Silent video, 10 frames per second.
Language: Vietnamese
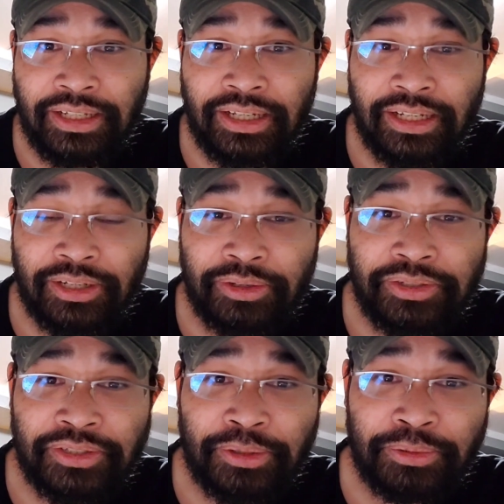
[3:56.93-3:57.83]
hay là
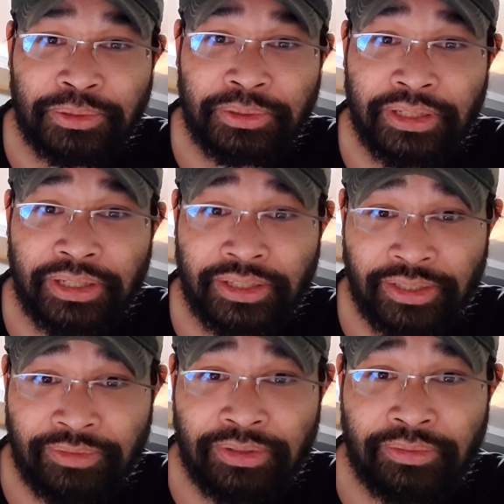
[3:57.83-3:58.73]
nói xấu tôi này
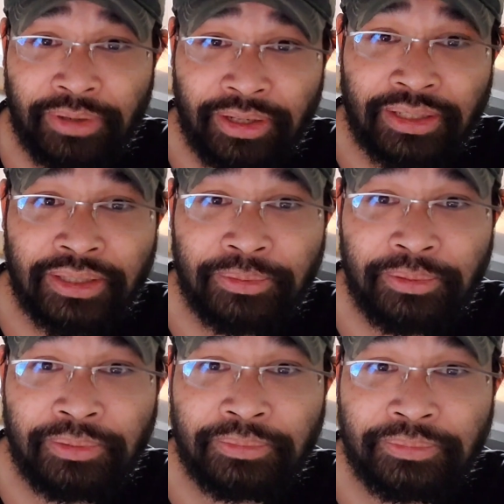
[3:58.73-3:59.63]
kia vân vân hiểu
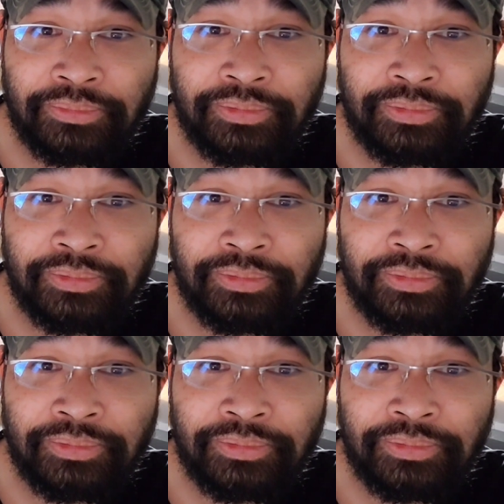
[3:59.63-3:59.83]
không